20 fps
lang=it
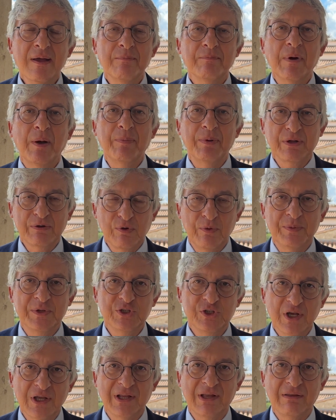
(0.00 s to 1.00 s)
ma per
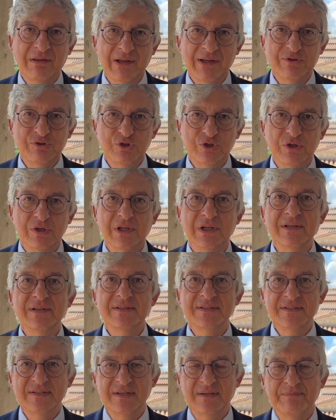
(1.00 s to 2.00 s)
cominciare a reagire
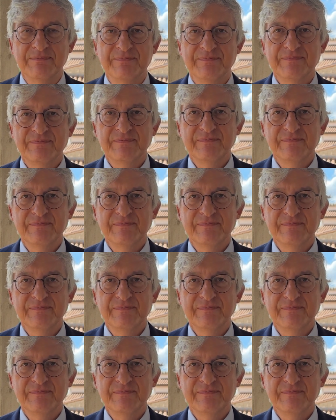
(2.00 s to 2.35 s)
sì.